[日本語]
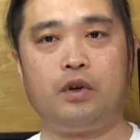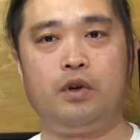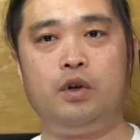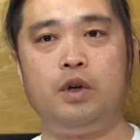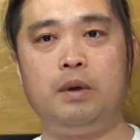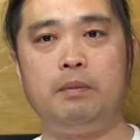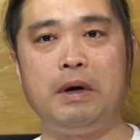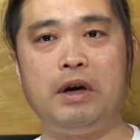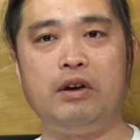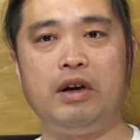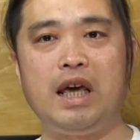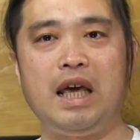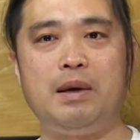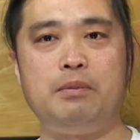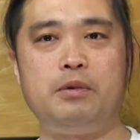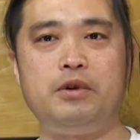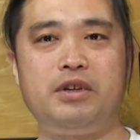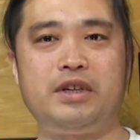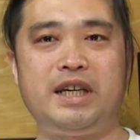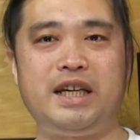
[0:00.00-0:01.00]
車の
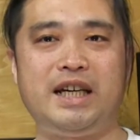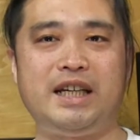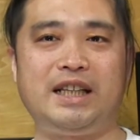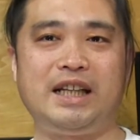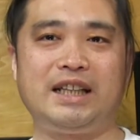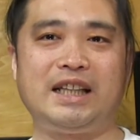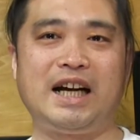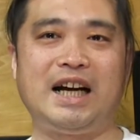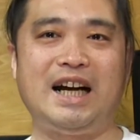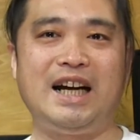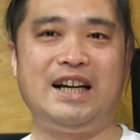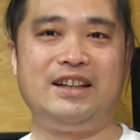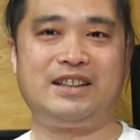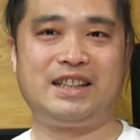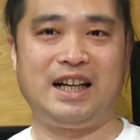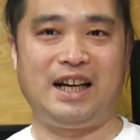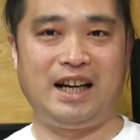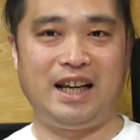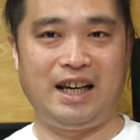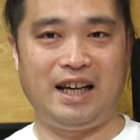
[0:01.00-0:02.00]
AV 機器って高いです
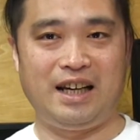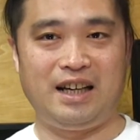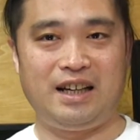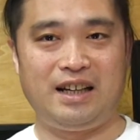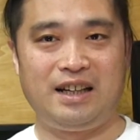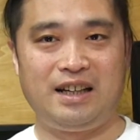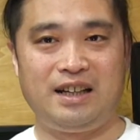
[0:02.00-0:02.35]
からね。